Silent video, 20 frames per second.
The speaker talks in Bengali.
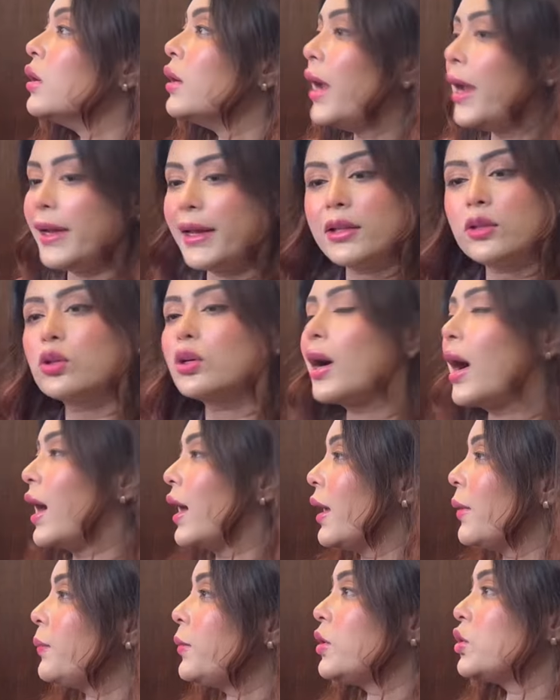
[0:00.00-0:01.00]
এটা তো
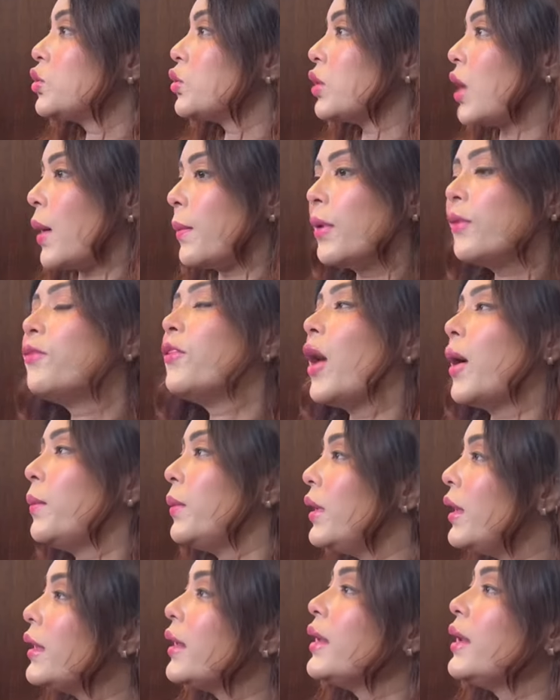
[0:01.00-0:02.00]
খারাপ কিছু না আমার
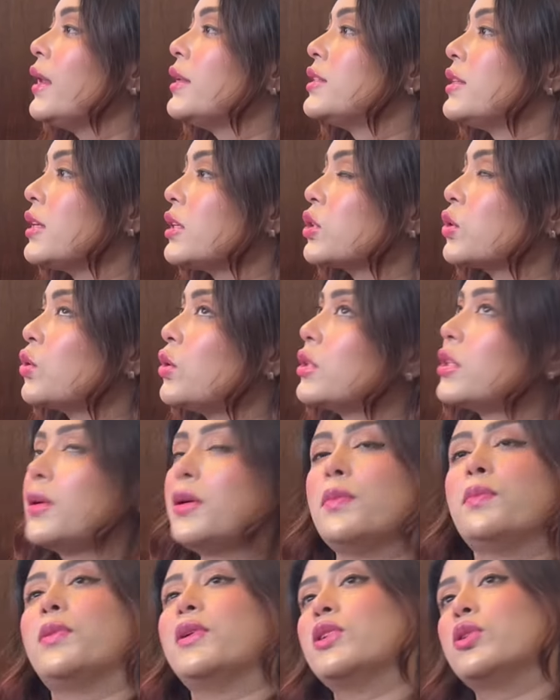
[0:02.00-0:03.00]
ফ্যামিলিকে নিয়ে জিজ্ঞেস করেছে
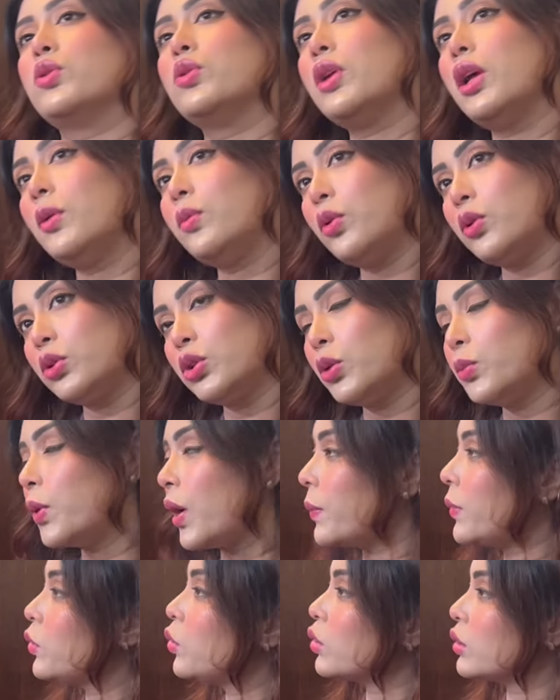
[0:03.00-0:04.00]
আমি পার্সোনাল মন্তব্য
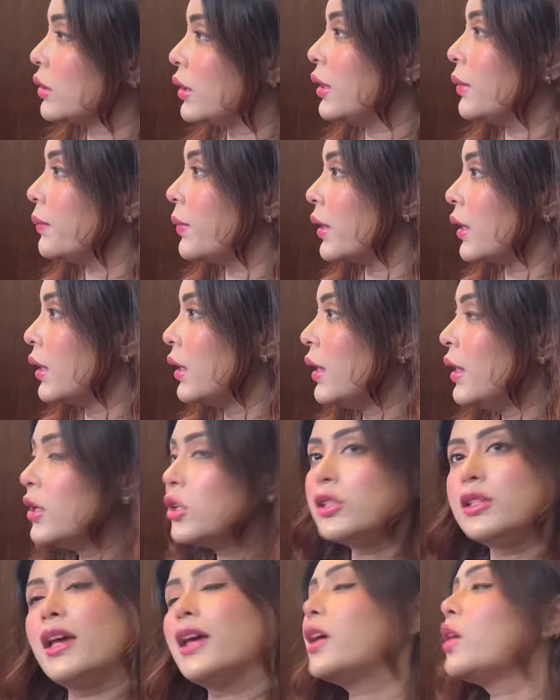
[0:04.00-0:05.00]
আমি করতেই পারি
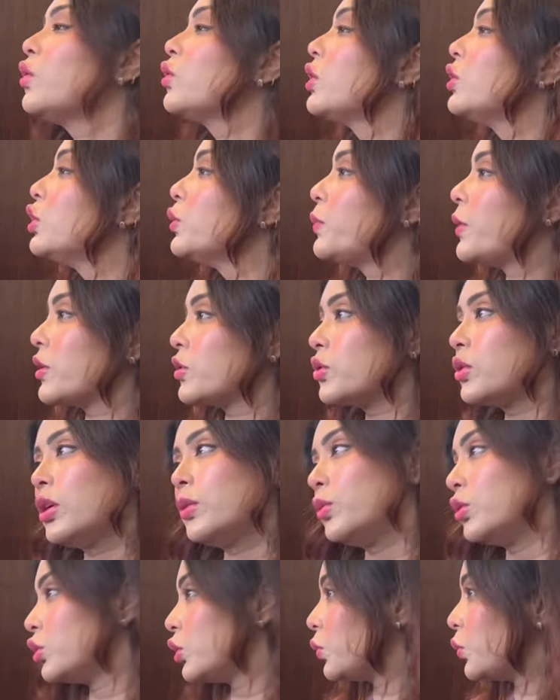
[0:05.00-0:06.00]
যে কেউ কিন্তু পার্সোনাল
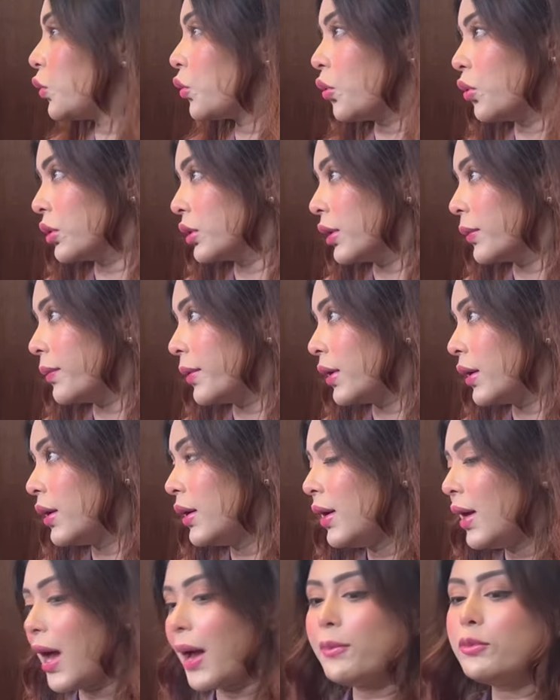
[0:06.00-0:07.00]
মন্তব্য করতে পারে
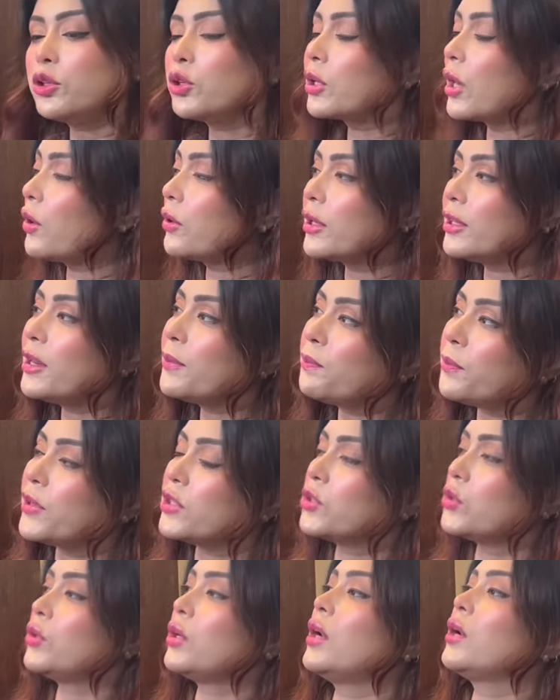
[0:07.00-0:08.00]
আমি তো কাউকে নিয়ে
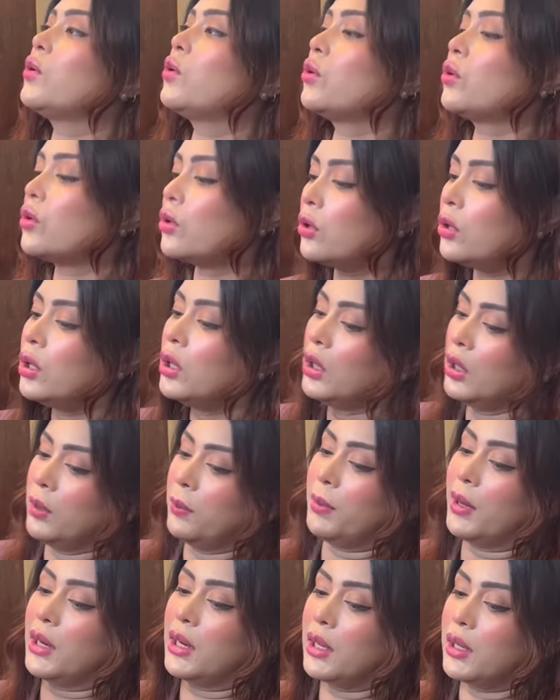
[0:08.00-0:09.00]
পার্সোনাল কোনো
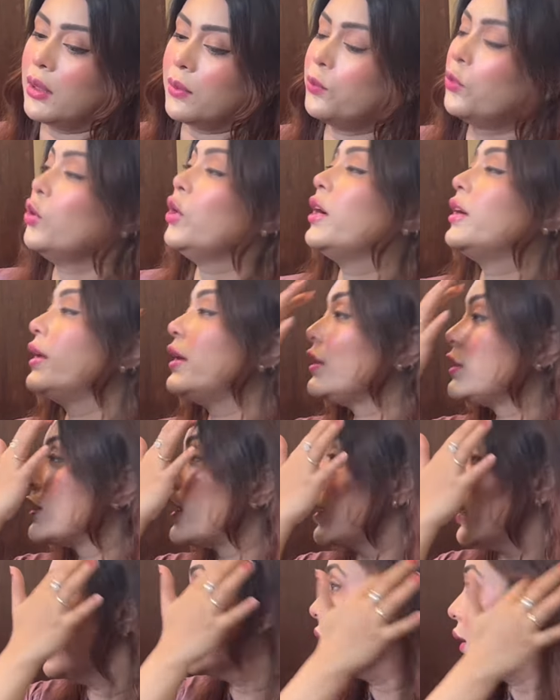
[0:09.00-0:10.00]
মানে বুলেটিং
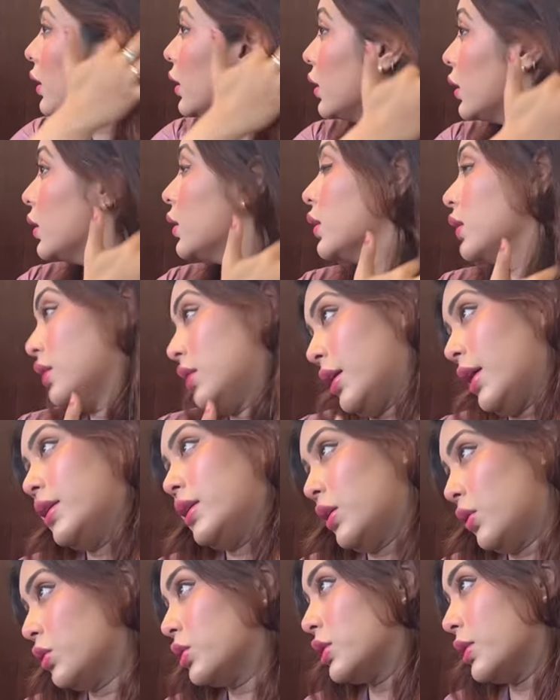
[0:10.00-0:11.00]
ছাড়ি নেই
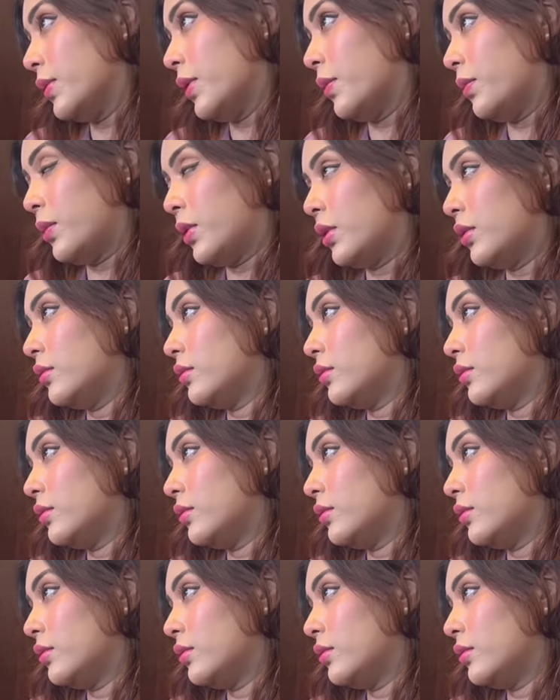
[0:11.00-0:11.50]
এটাই হচ্ছে ব্যাপার